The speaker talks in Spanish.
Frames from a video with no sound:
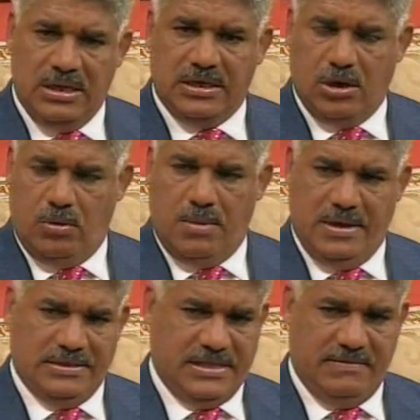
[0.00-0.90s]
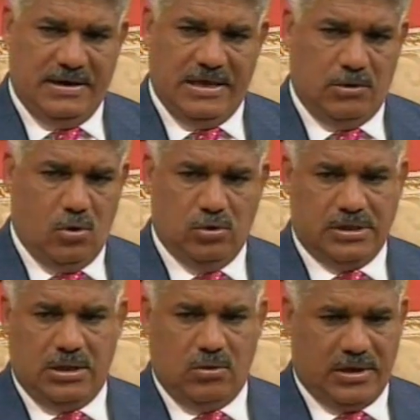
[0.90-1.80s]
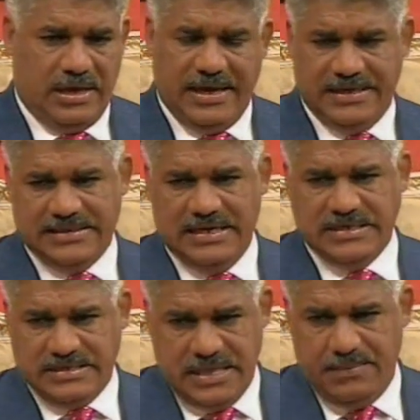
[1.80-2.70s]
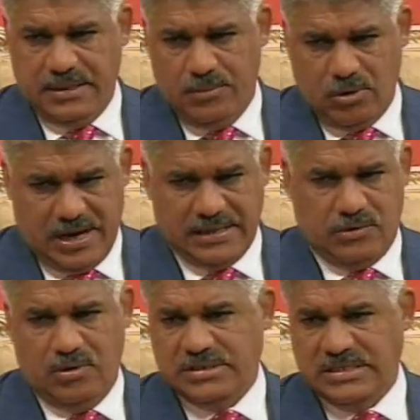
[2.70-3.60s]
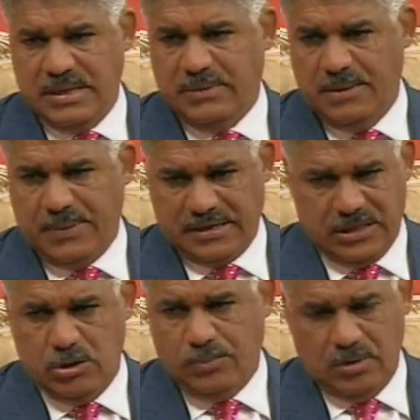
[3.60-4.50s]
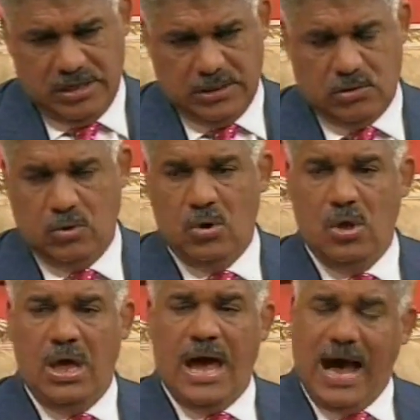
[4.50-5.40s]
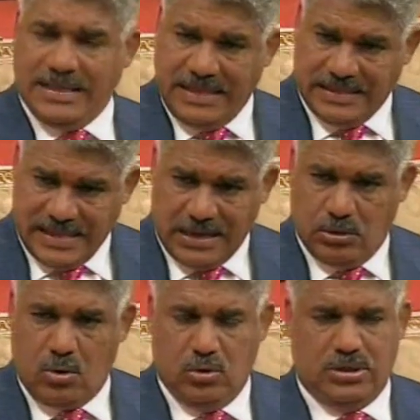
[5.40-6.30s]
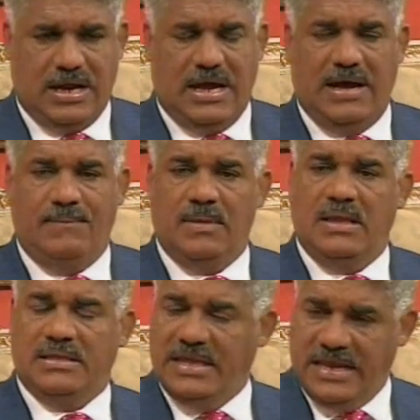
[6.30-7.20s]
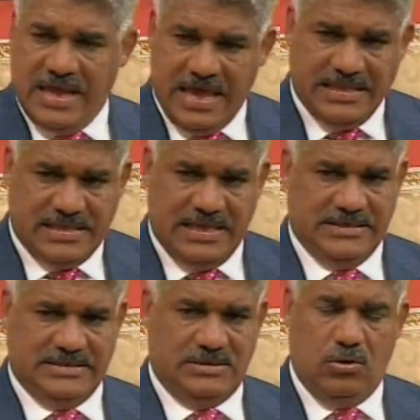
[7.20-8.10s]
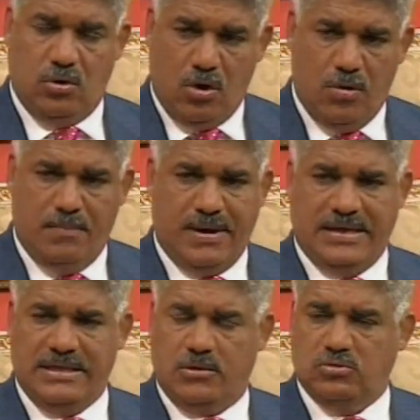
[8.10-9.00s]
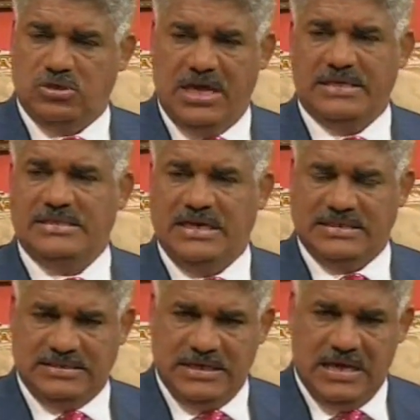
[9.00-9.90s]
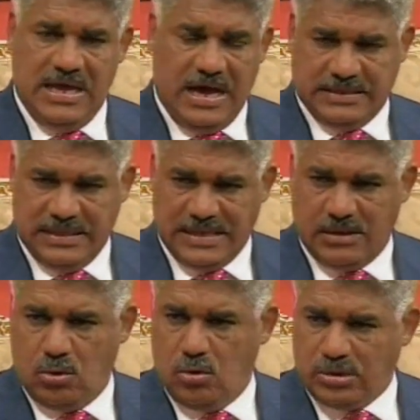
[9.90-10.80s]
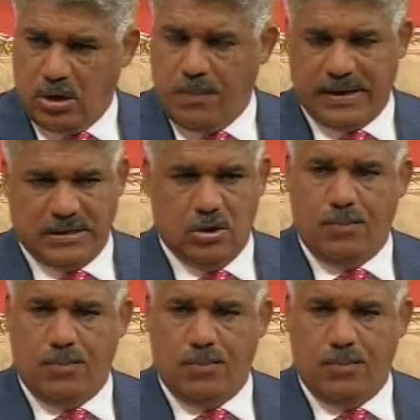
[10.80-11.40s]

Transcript: que obviamente van en contra de lo que es el sistema democrático y el sistema de partido político, atentando contra dirigentes con compras de conciencias, atentando contra los partidos